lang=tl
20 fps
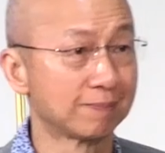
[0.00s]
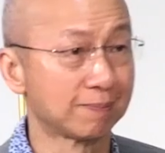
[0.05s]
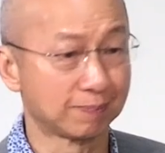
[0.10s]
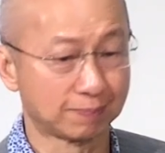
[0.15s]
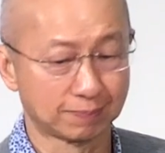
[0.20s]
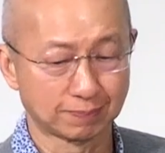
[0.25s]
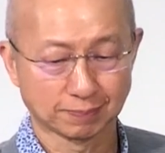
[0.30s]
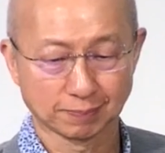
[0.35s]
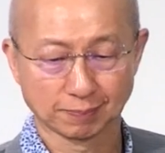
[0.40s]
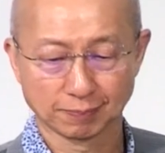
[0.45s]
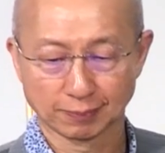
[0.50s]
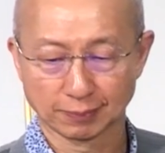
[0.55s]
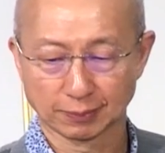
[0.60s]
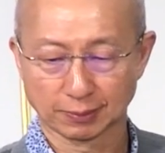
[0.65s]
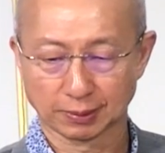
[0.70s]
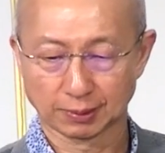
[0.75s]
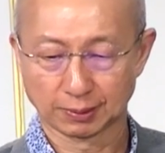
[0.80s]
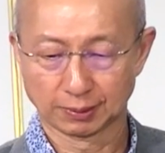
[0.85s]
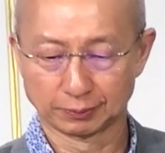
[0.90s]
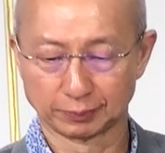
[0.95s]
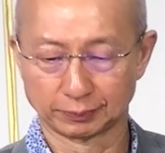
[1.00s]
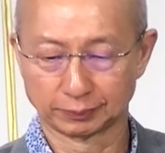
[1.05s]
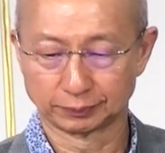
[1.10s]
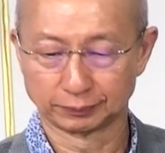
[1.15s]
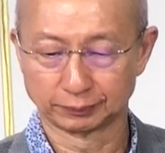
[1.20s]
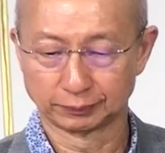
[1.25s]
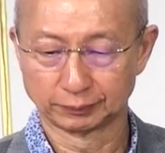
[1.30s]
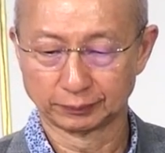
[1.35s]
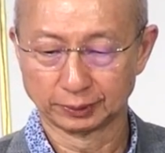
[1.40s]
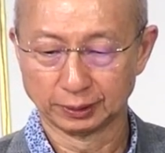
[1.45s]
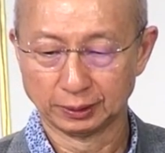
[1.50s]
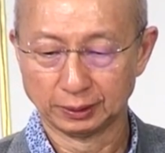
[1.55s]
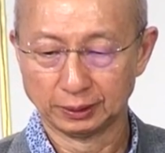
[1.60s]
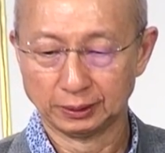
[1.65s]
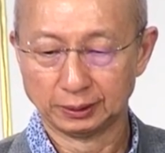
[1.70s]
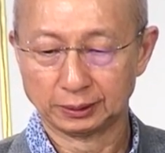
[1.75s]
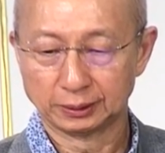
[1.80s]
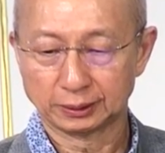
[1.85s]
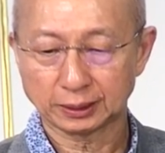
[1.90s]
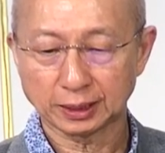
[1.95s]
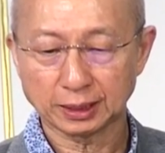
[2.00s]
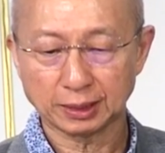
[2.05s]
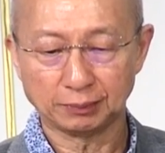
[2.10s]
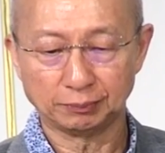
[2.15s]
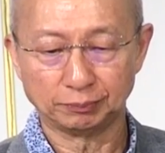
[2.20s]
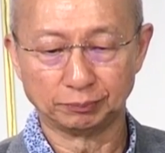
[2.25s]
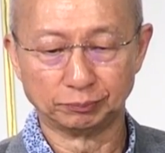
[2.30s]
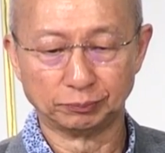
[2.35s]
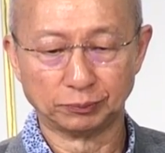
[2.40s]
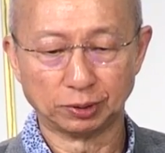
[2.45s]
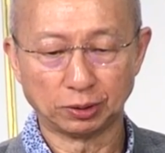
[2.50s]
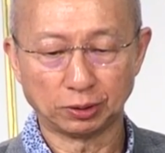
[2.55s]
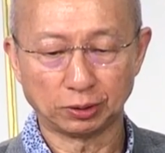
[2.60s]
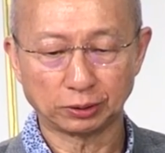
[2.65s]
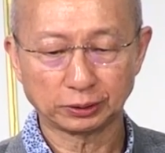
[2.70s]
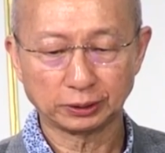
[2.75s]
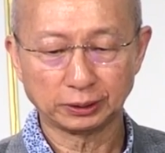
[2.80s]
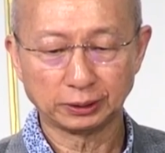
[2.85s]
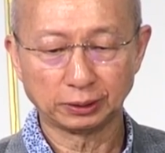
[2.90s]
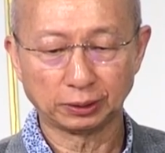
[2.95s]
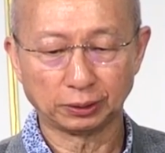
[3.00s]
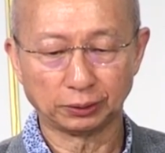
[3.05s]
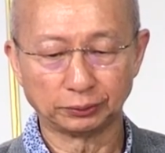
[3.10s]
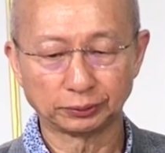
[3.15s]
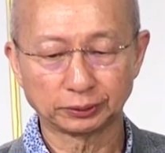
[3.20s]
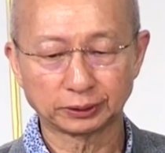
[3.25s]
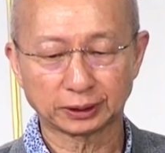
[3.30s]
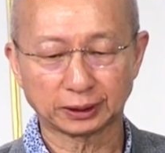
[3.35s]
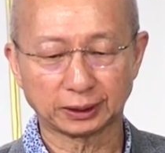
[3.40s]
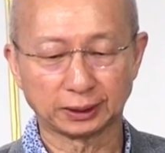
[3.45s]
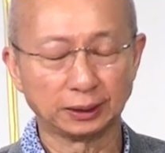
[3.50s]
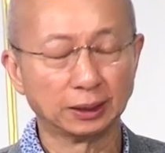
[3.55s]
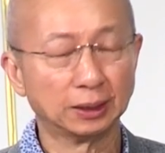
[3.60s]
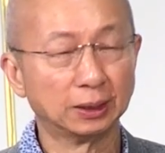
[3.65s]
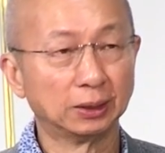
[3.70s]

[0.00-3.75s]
So uh, sa susunod na uh, chapter,